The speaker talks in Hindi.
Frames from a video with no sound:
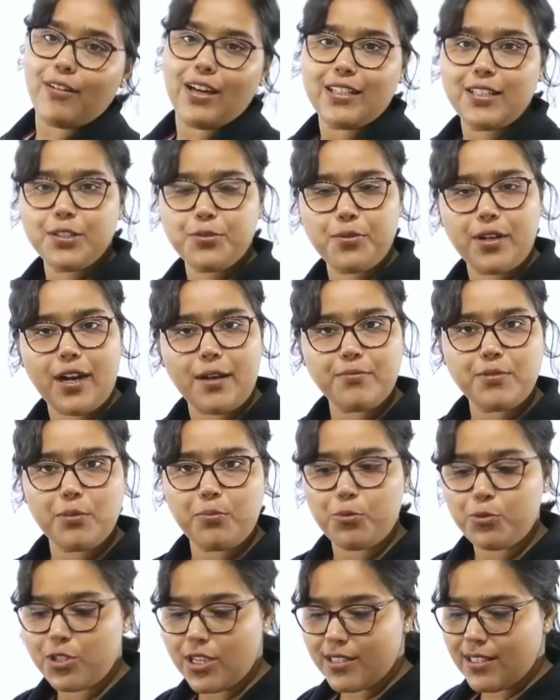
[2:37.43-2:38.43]
वादी स्वर आपसे
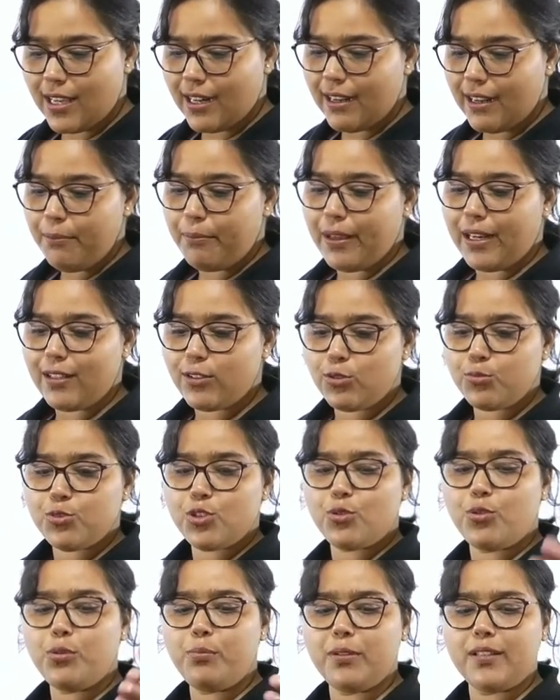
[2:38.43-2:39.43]
पूछा जा रहा है पहले तो मुझे
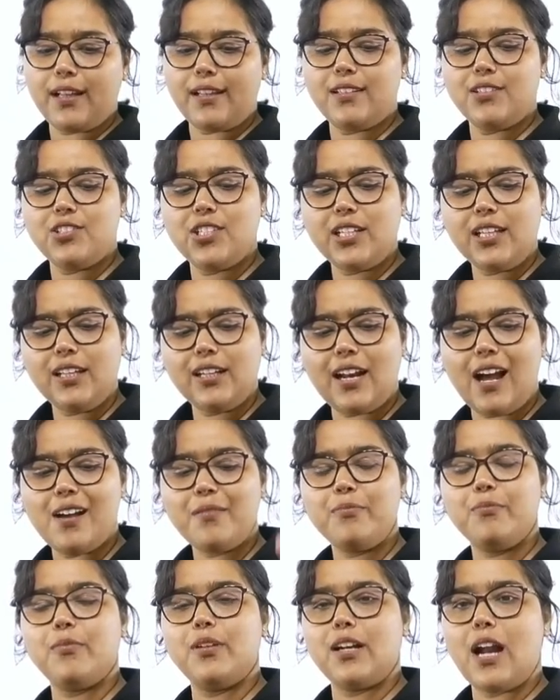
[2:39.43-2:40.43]
कोई बता दीजिए कि
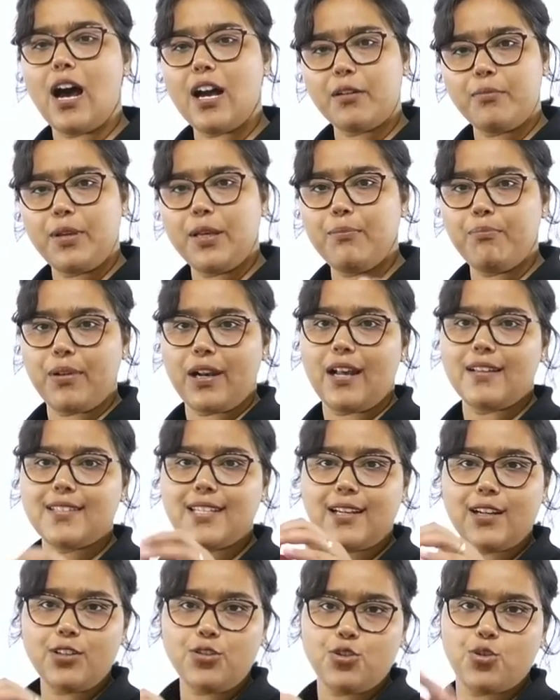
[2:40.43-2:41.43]
राग राग भीम पलासी
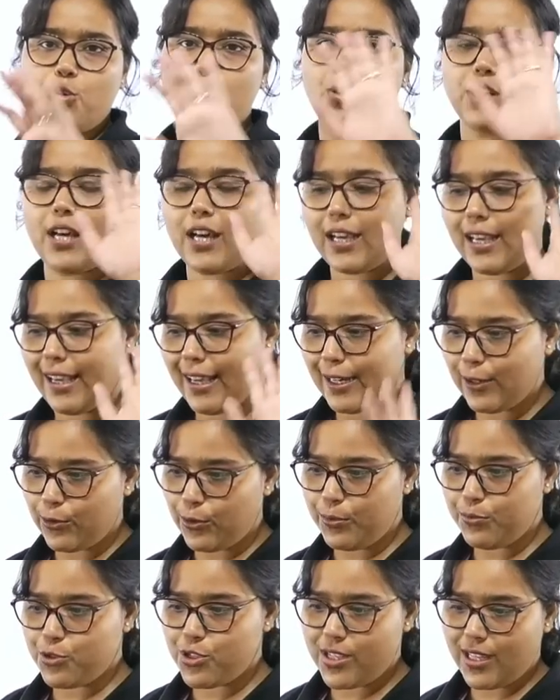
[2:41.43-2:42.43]
का छोटा ख्याल कोई
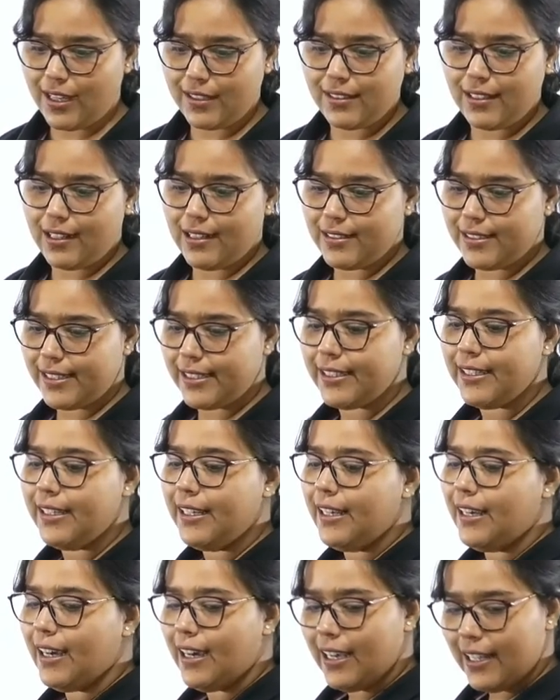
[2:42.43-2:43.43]
मुझे याद दिला दे
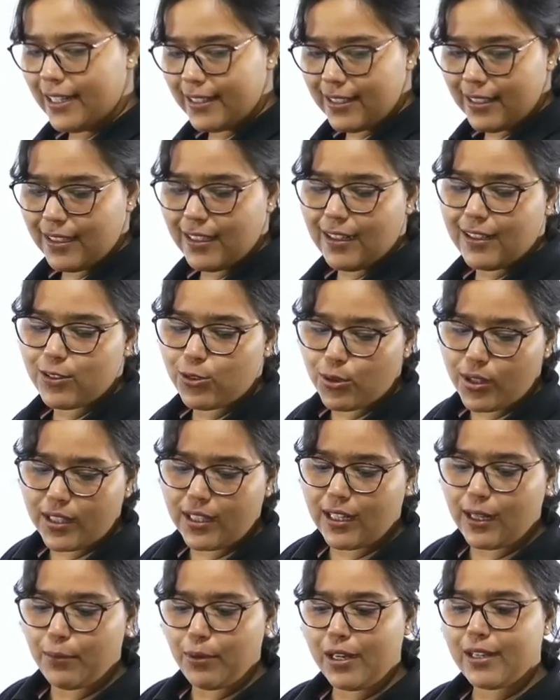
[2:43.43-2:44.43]
हालांकि गला थोड़ा
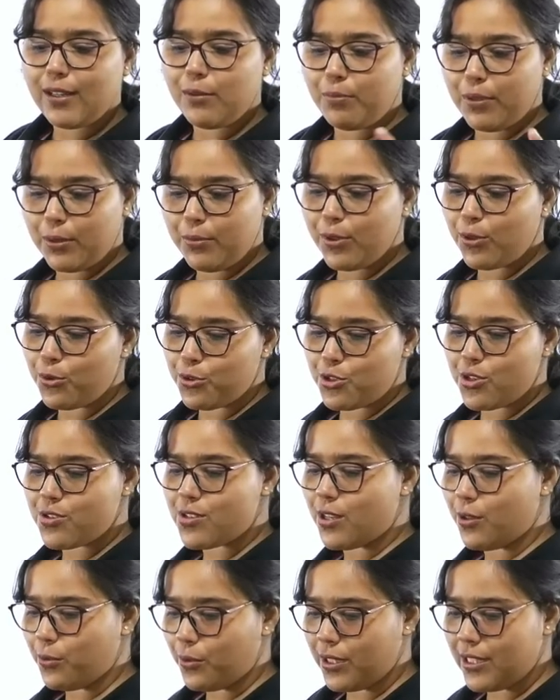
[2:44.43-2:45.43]
ख़राब है लेकिन फिर भी कोशिश
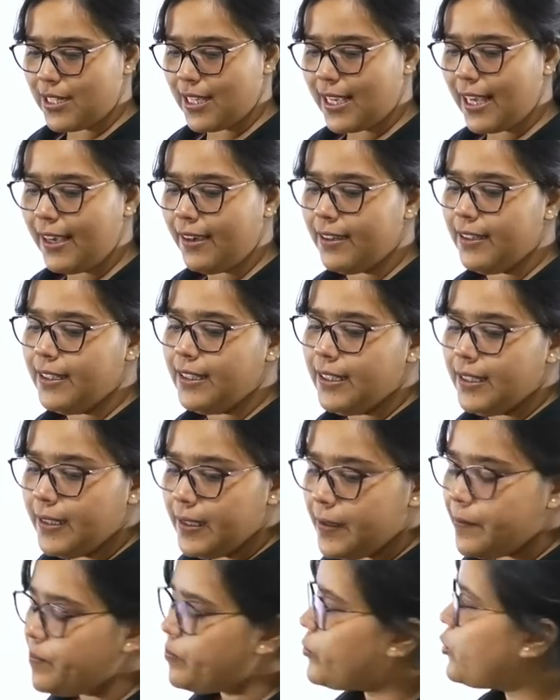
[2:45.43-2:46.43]
करूँगी ठीक है
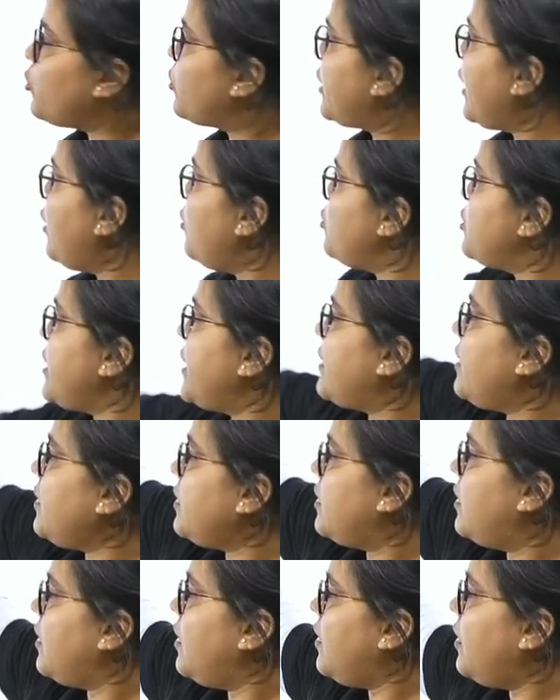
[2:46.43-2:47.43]
तो क्या हो जाएगा
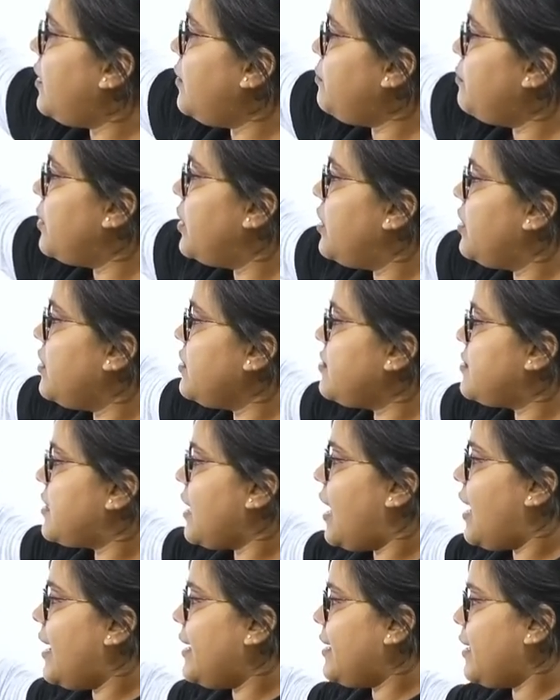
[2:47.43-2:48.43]
ग म
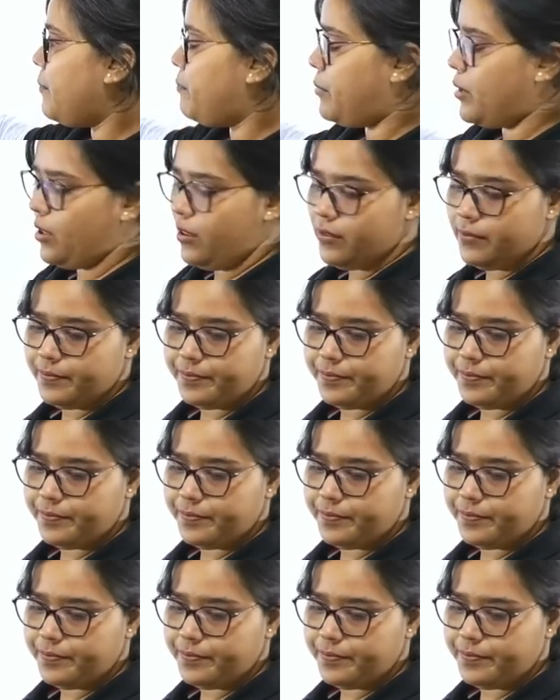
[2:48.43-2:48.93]
सा या प